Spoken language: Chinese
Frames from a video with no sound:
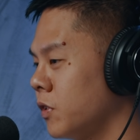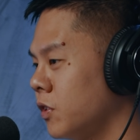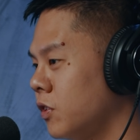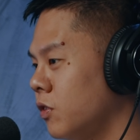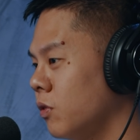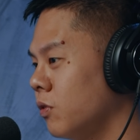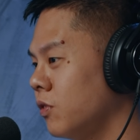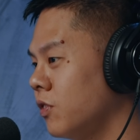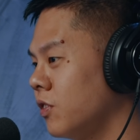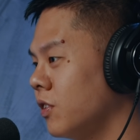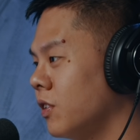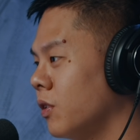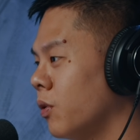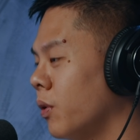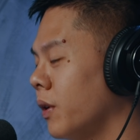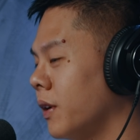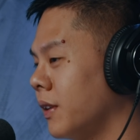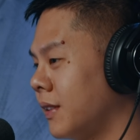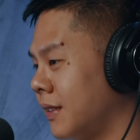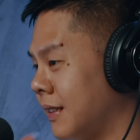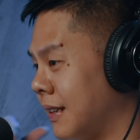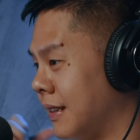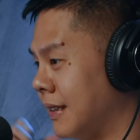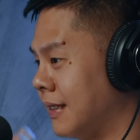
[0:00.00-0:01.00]
就是
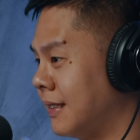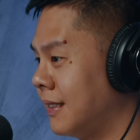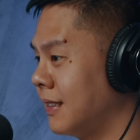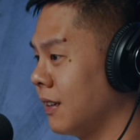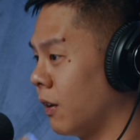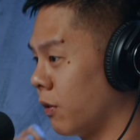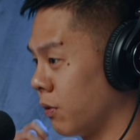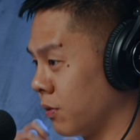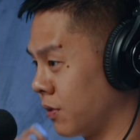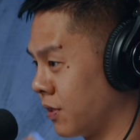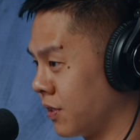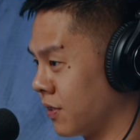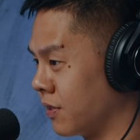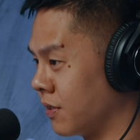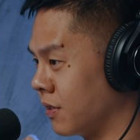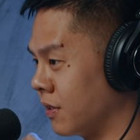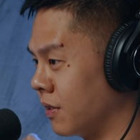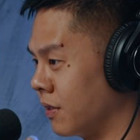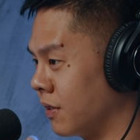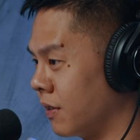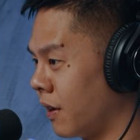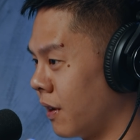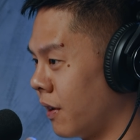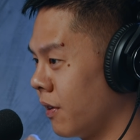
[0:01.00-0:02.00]
会提轿
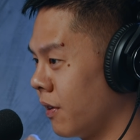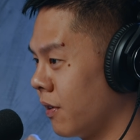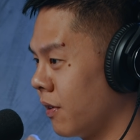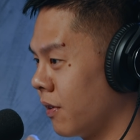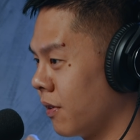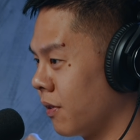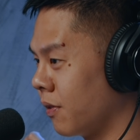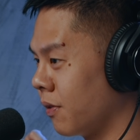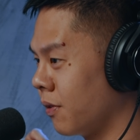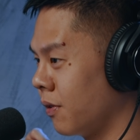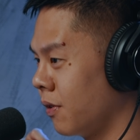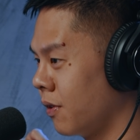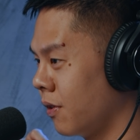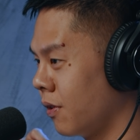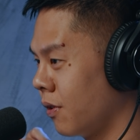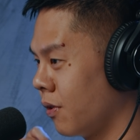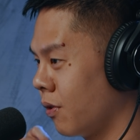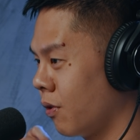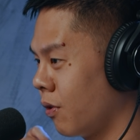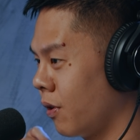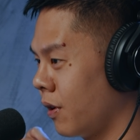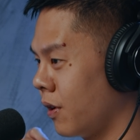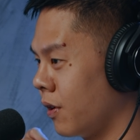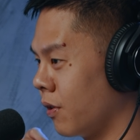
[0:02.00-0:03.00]
子，然后
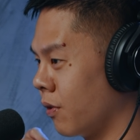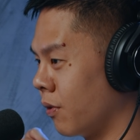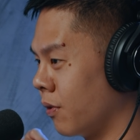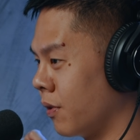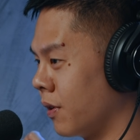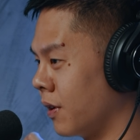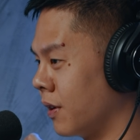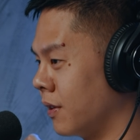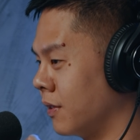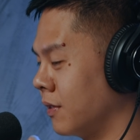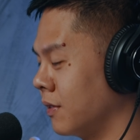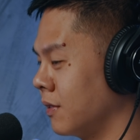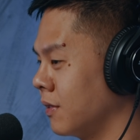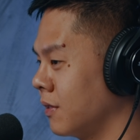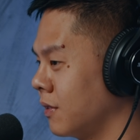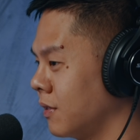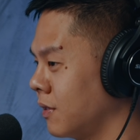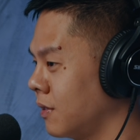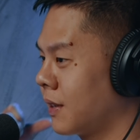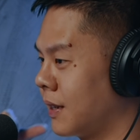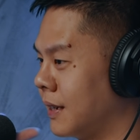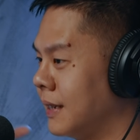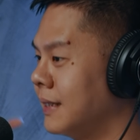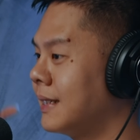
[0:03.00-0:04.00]
会有人
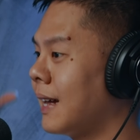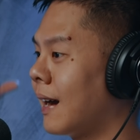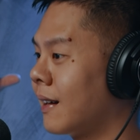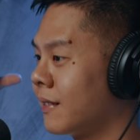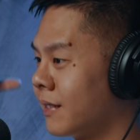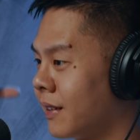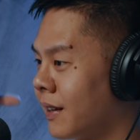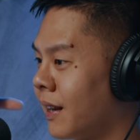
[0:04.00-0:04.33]
提档